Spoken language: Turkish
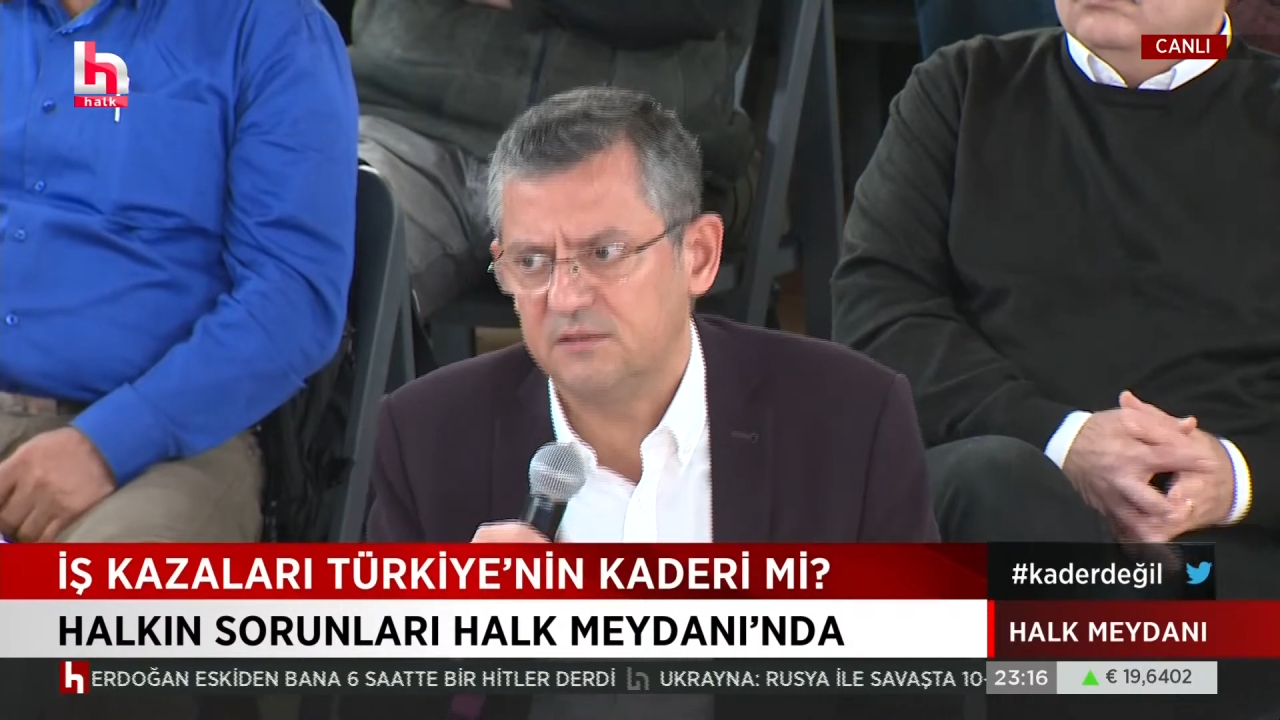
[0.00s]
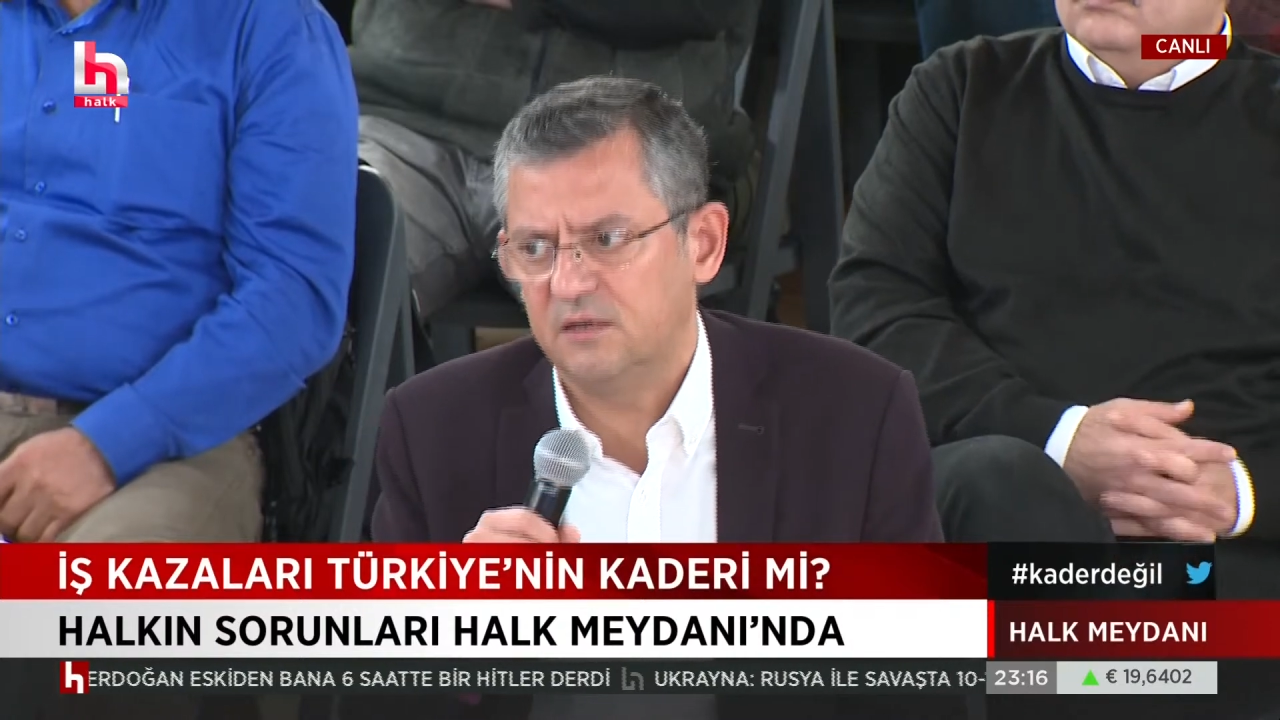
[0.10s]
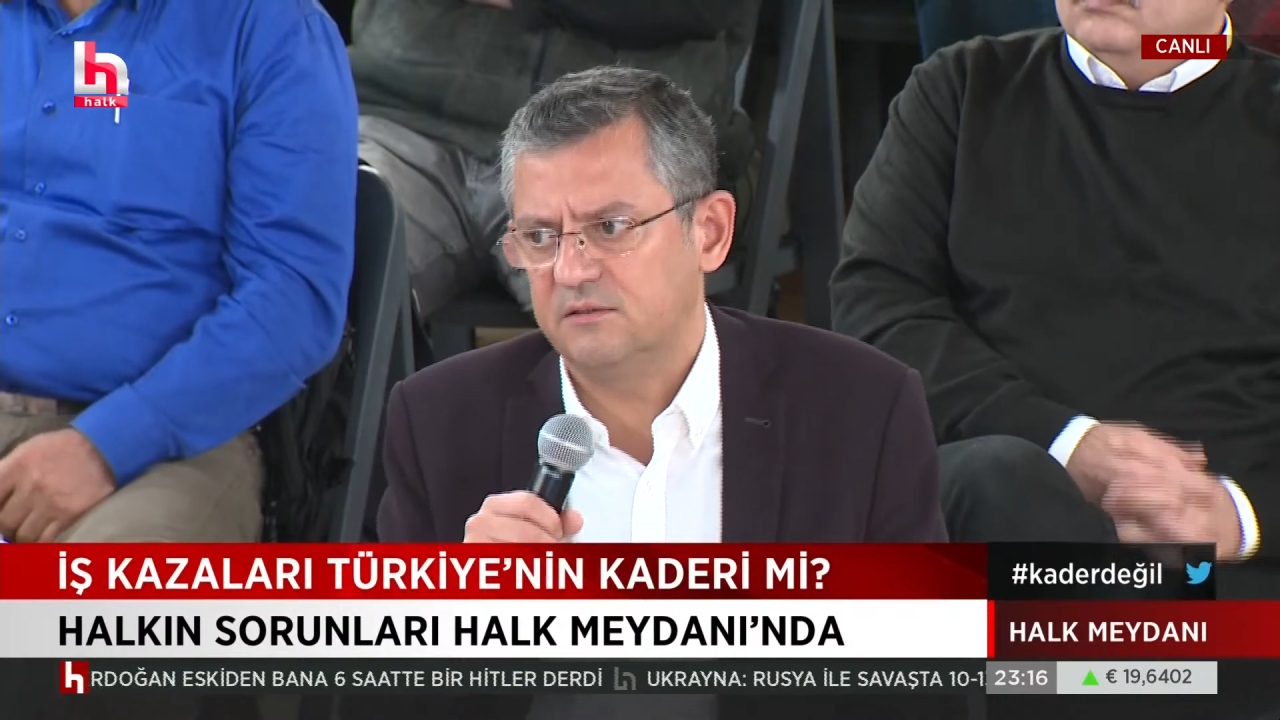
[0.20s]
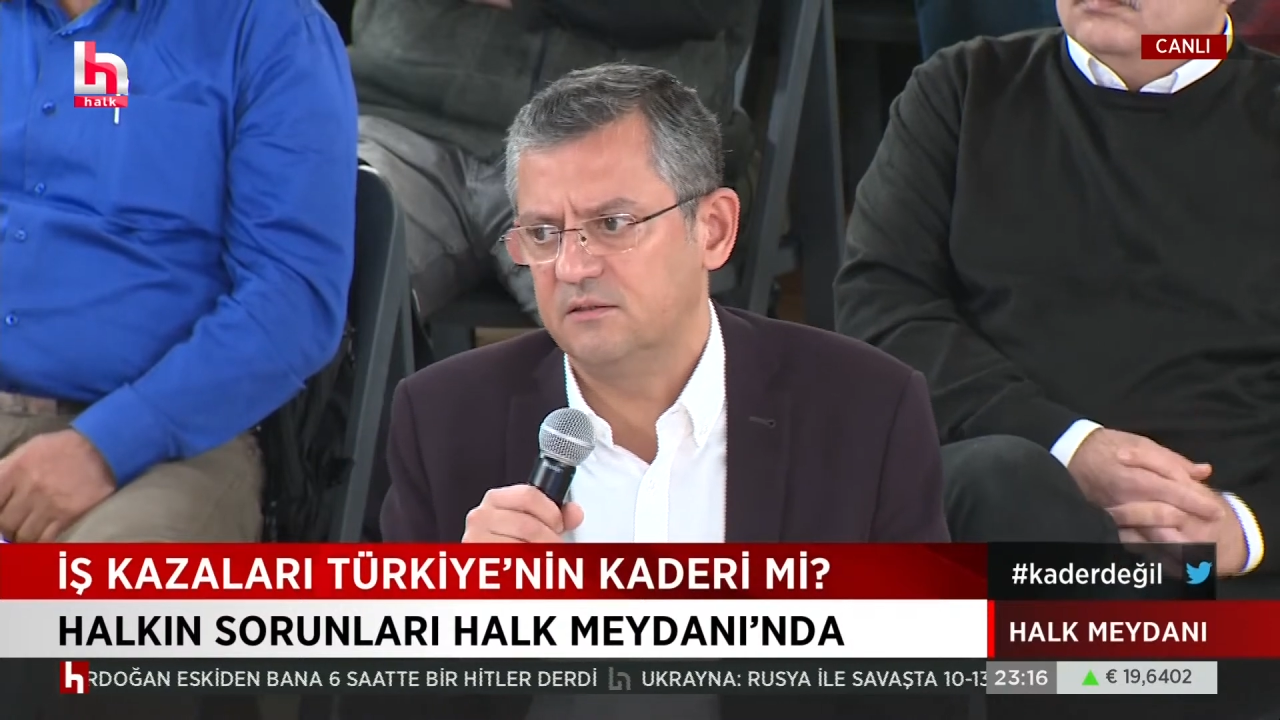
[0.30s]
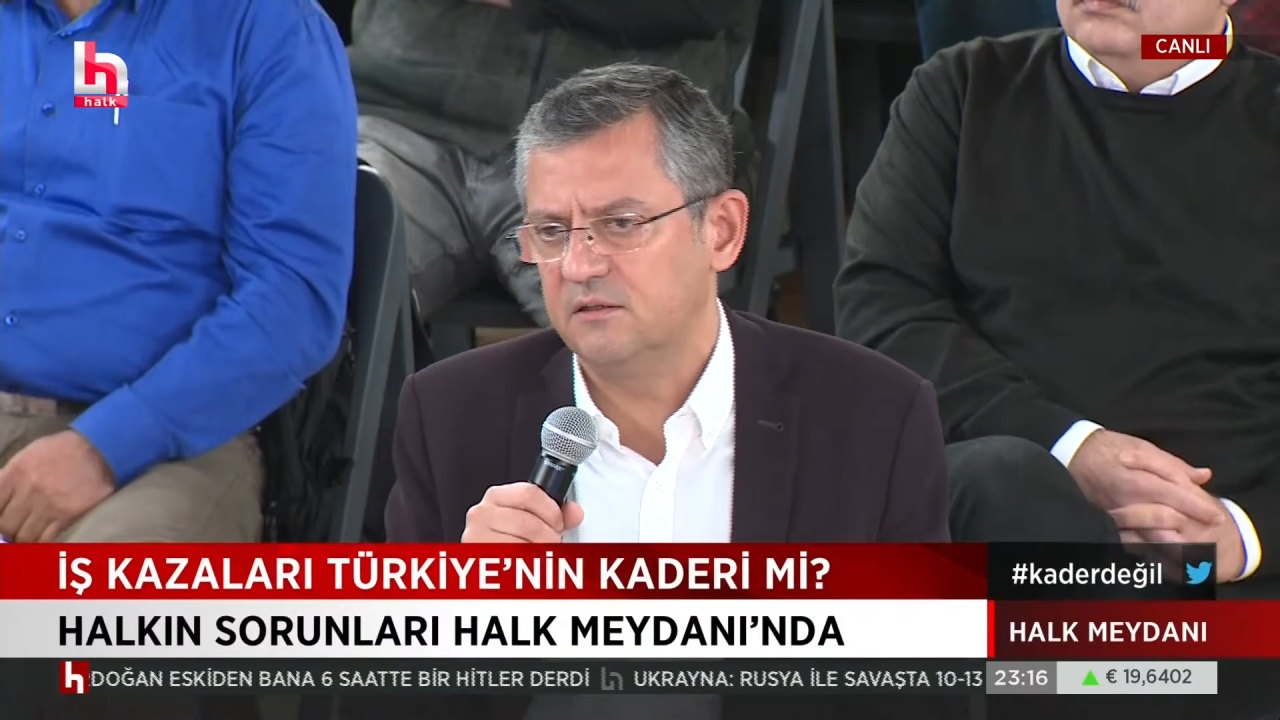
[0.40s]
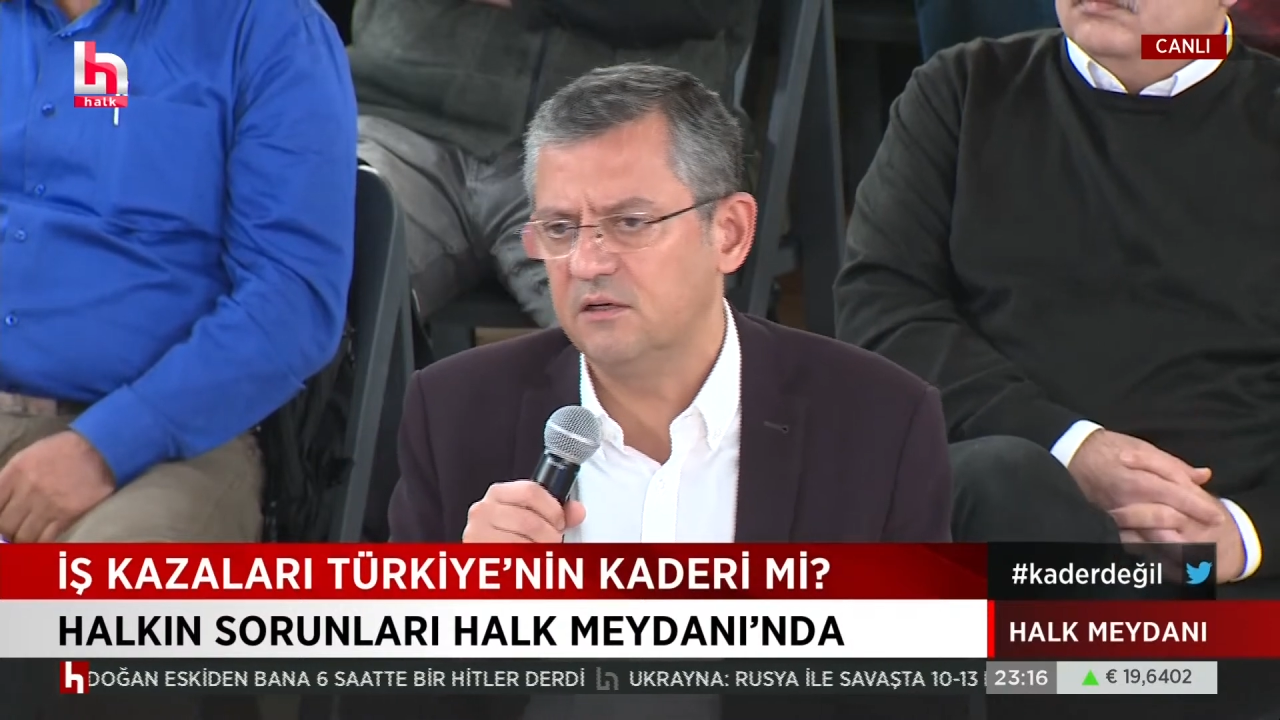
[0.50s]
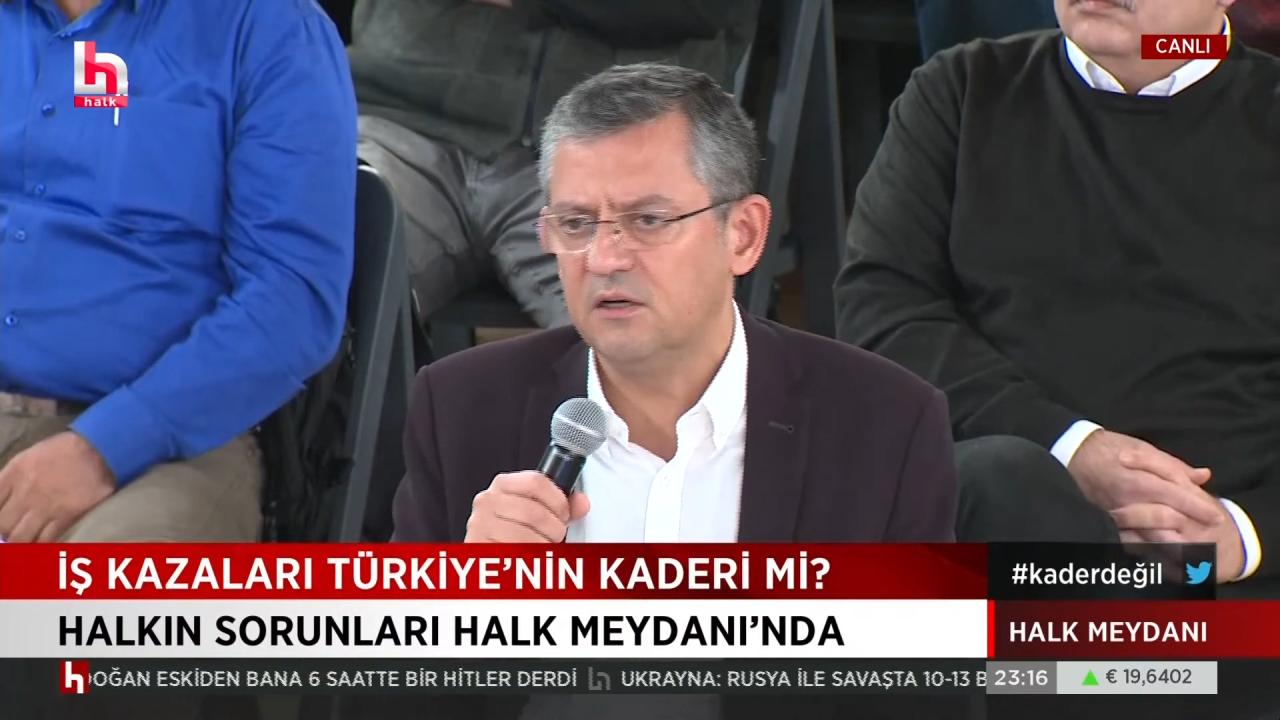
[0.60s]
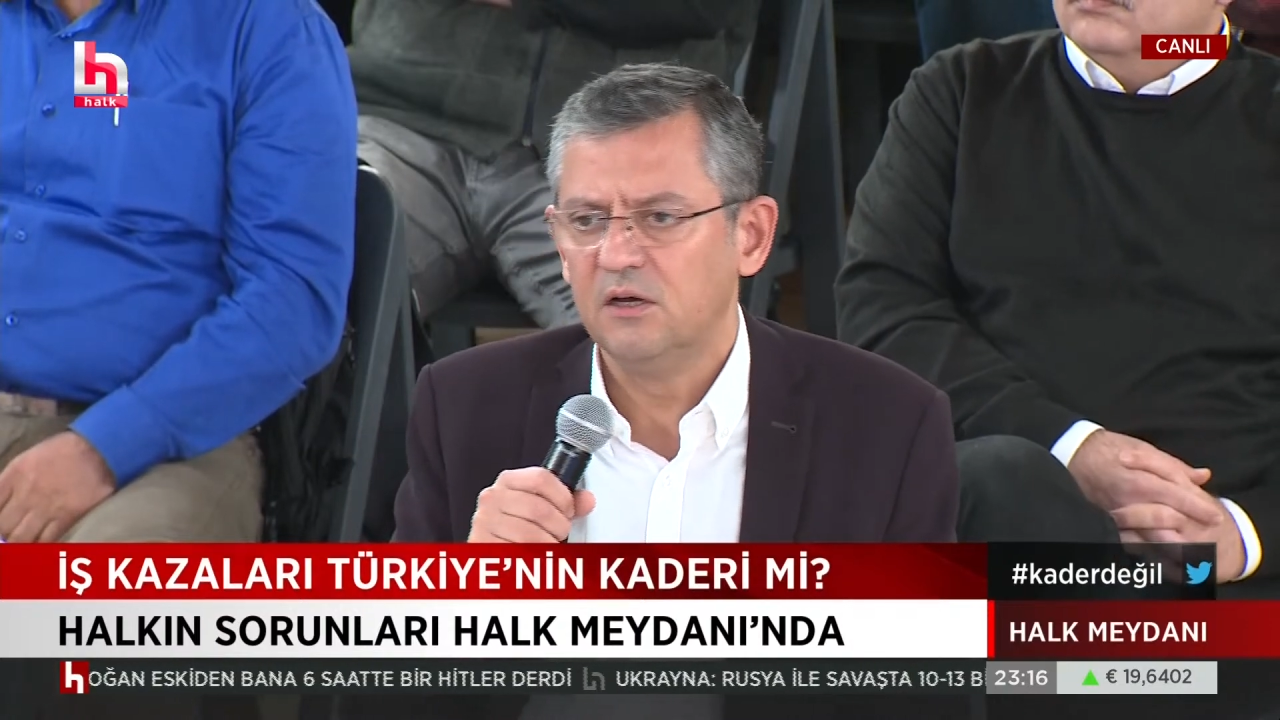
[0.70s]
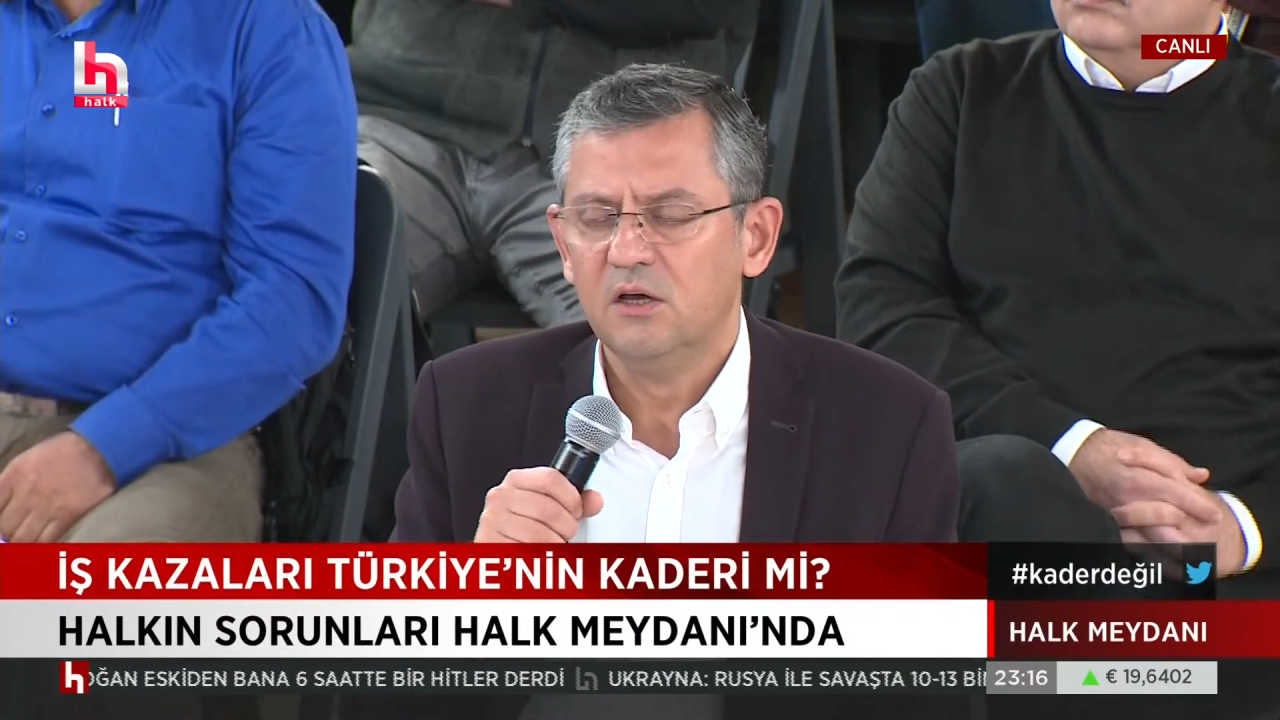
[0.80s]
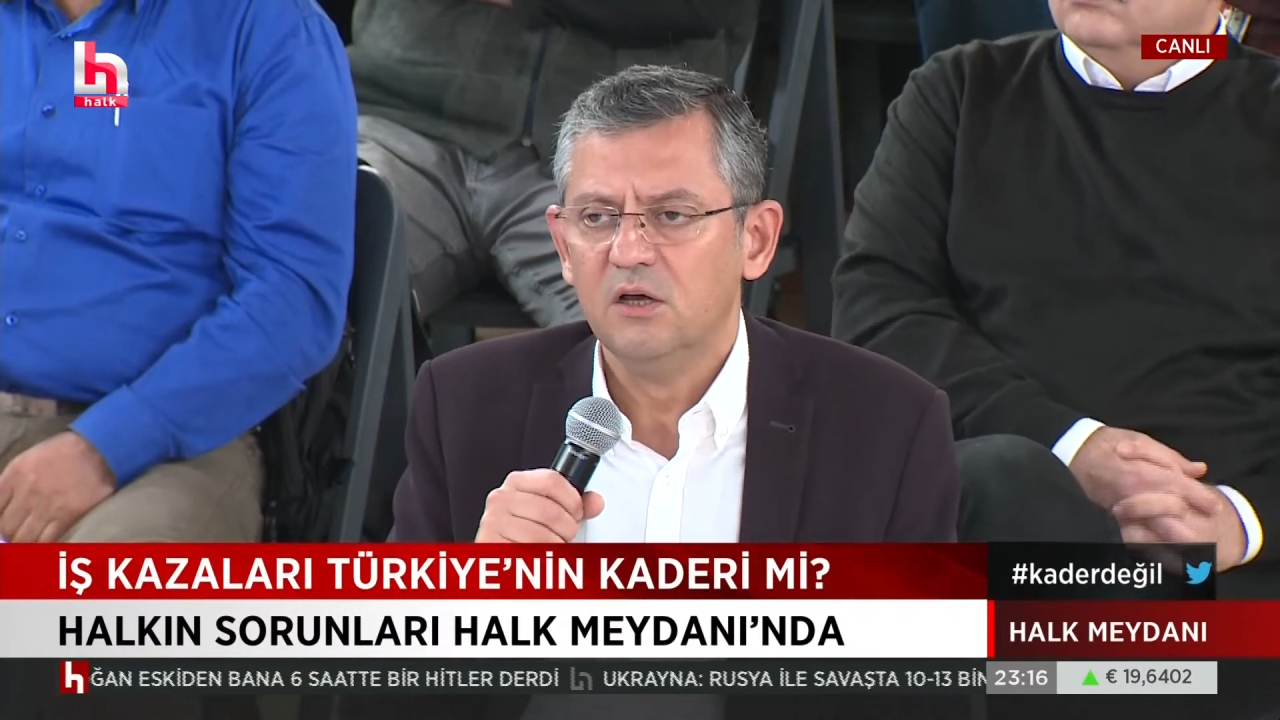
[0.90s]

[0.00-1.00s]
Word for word: sarsıldık